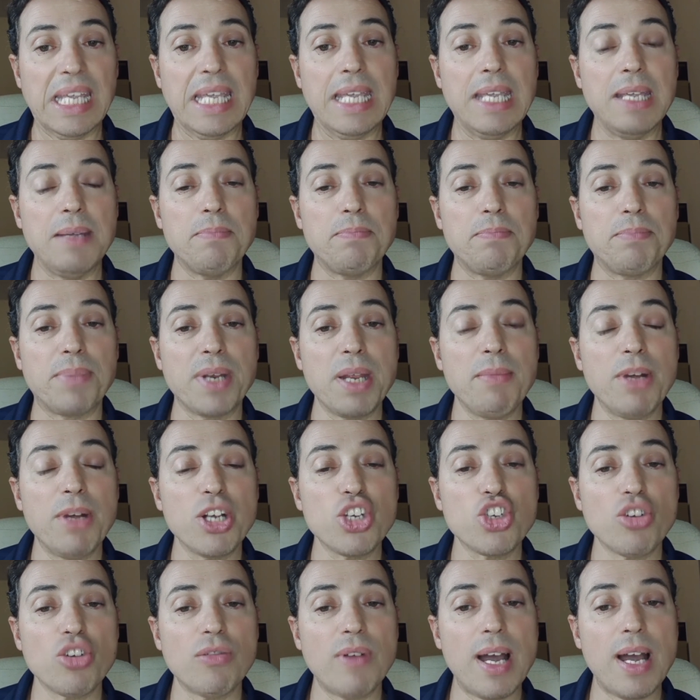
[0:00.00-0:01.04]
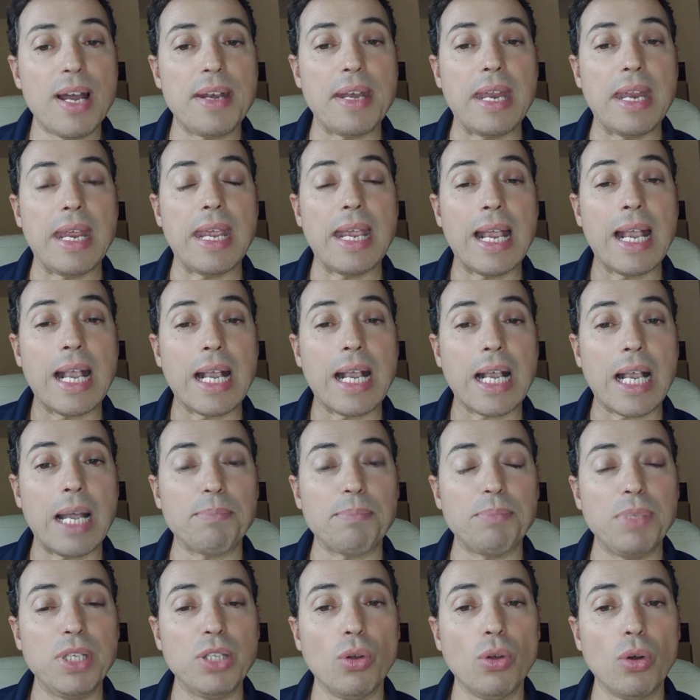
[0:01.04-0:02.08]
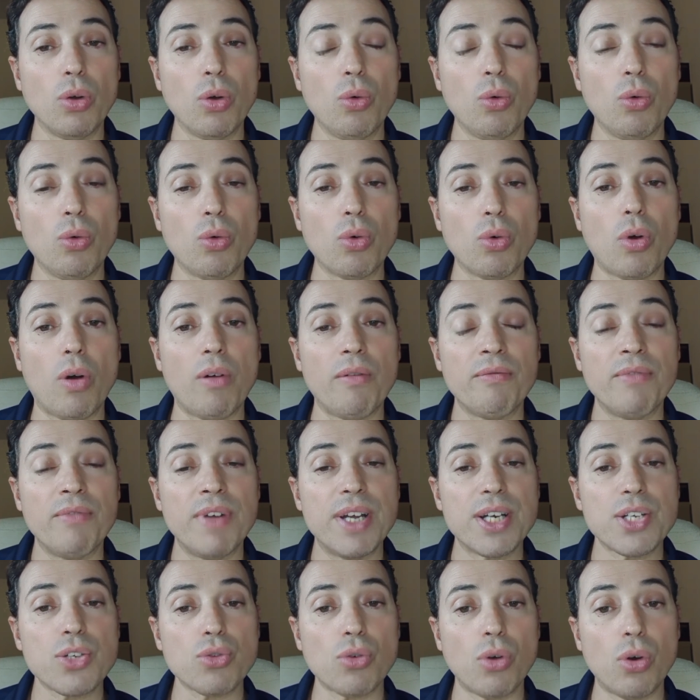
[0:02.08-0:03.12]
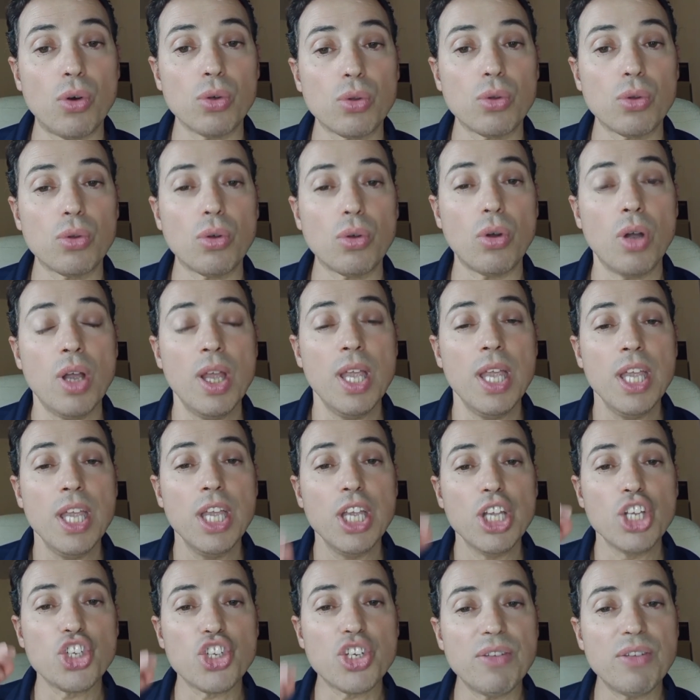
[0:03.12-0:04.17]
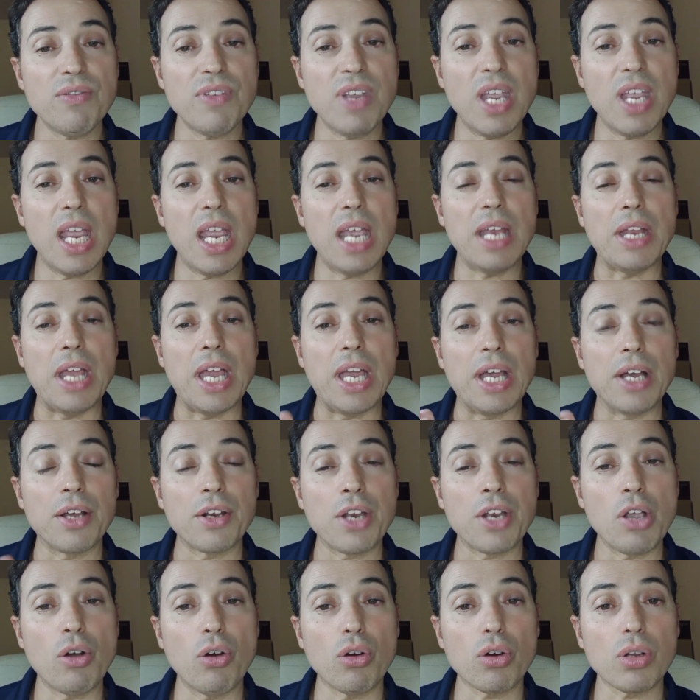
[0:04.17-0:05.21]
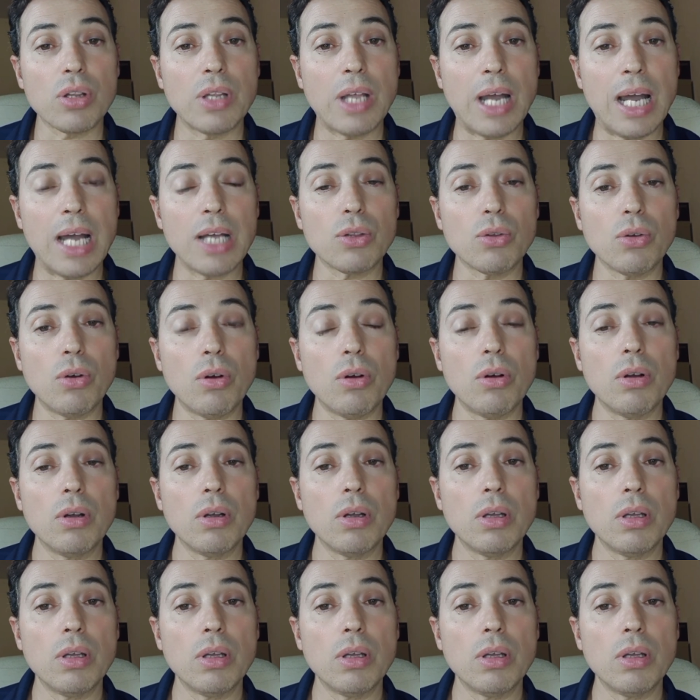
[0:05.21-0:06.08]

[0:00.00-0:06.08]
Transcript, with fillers: In Prima Giovanni capitolo 1 verso 8 ci viene ricordato